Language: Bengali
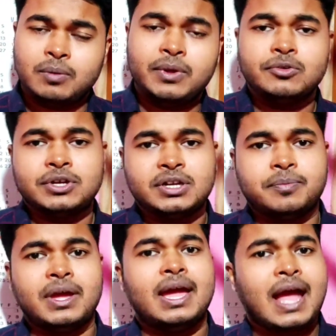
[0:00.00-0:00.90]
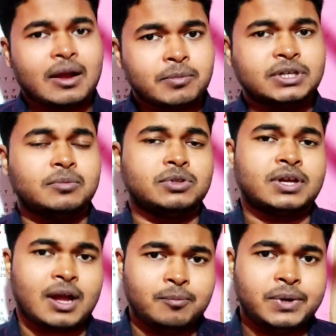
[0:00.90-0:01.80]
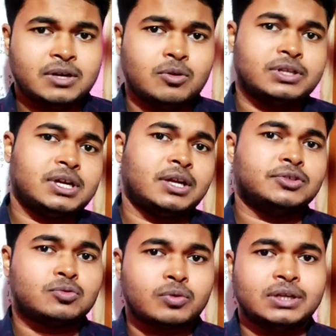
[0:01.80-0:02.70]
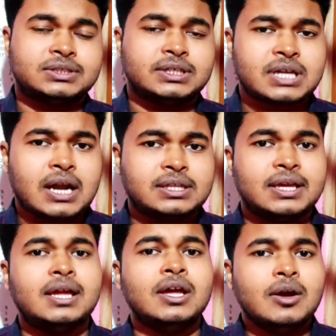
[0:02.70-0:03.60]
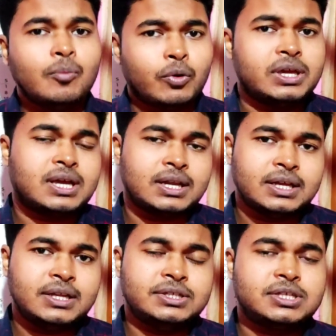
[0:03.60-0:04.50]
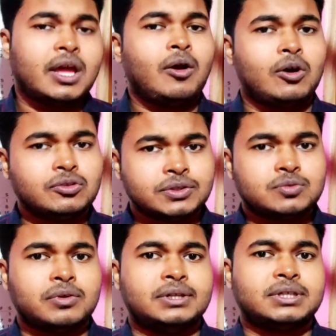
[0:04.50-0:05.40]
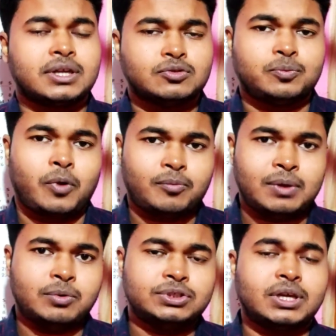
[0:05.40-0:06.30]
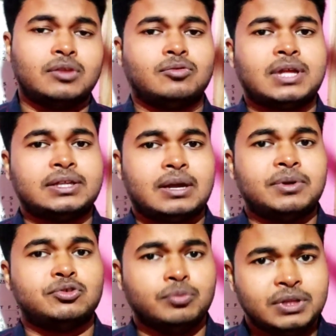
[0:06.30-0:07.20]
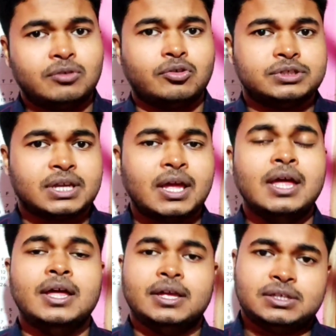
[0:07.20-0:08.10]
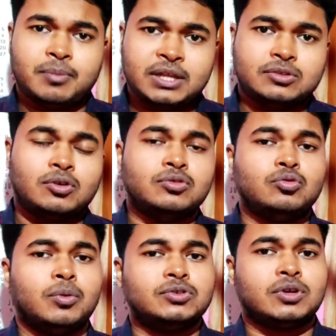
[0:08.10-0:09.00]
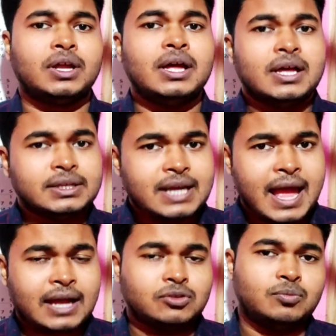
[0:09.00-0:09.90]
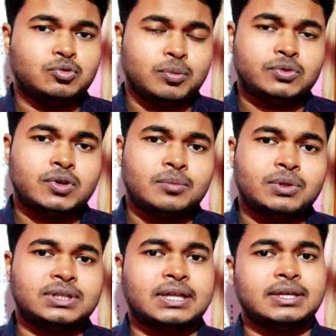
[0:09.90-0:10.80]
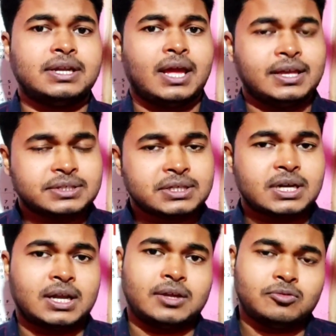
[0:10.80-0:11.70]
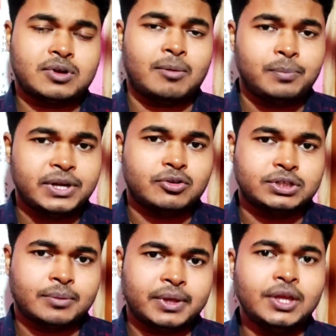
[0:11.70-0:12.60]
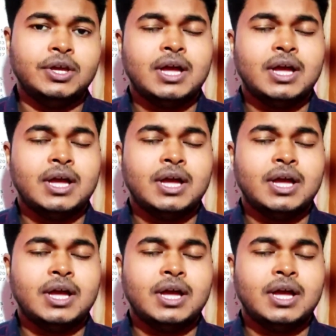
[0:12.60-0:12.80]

ডাব্লিউবিউটিটিপি এক মাসের মধ্যে কমপ্লিট করে যেখানে স্টুডেন্টসদের স্বার্থে পরীক্ষা নিয়ে নিচ্ছে হয়তো স্টুডেন্টসদের কিছু প্রবলেম হচ্ছে কিন্তু তাদের আবার সুবিধাও রয়েছে যে মাত্র দু বছরে যে একদম দু বছরের মধ্যে তাদের এই সেশনটা কিন্তু কমপ্লিট হয়ে যাবে